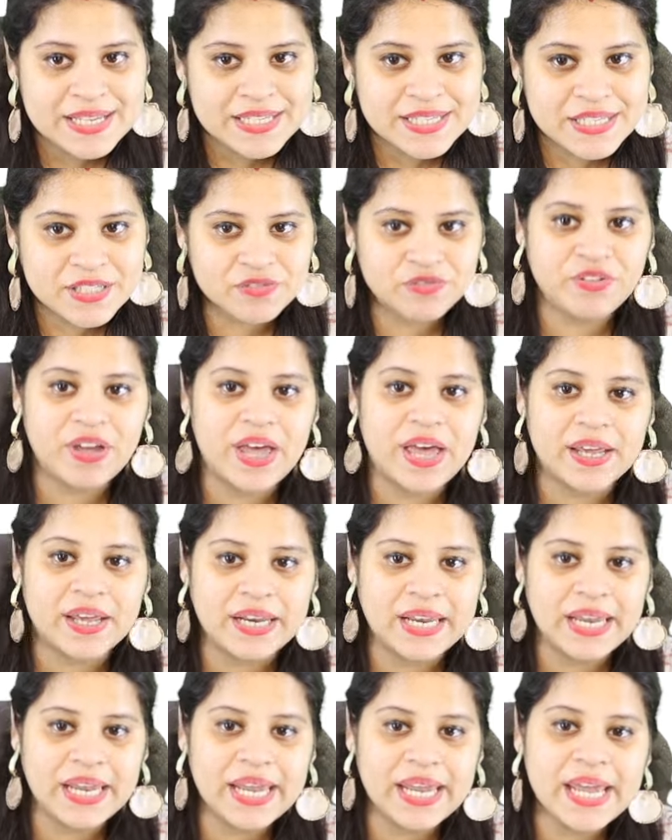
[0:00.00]

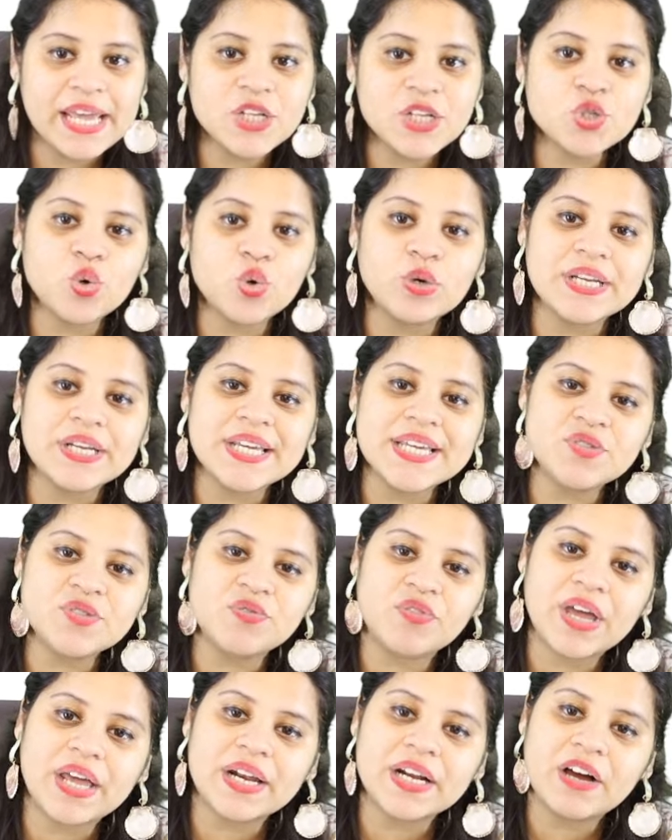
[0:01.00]
स्क्वायर एक छोटे
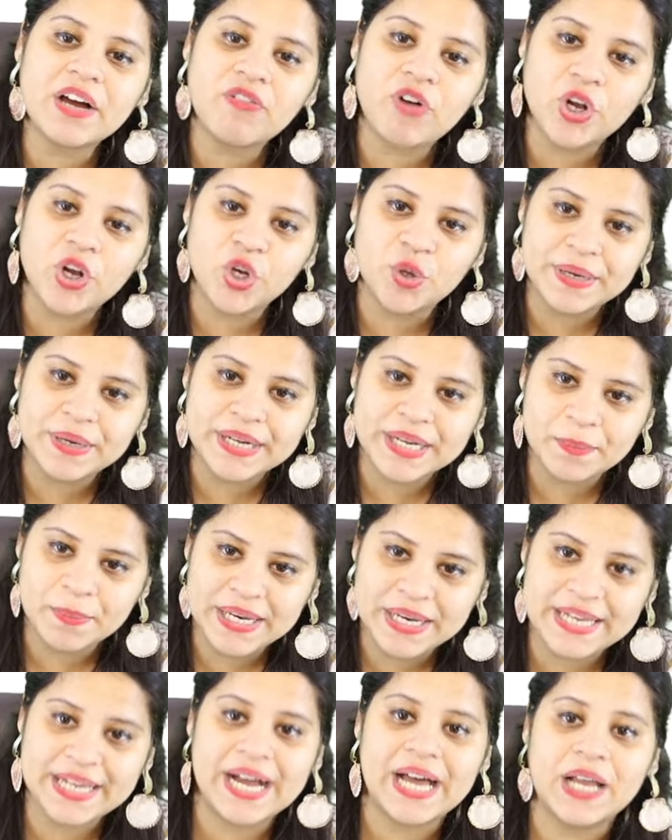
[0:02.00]
स्क्वायर का वॉल्यूम अगर
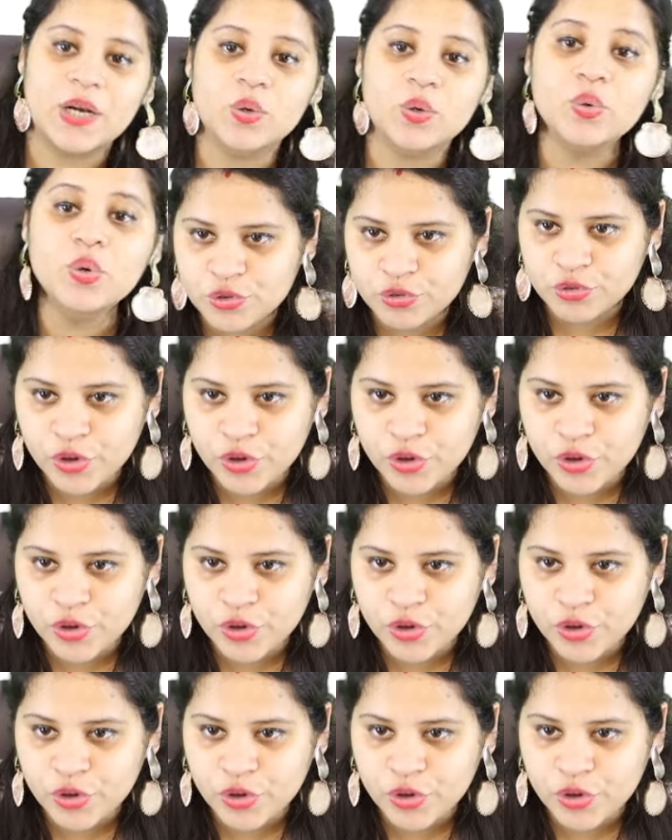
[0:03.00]
मैं निकालू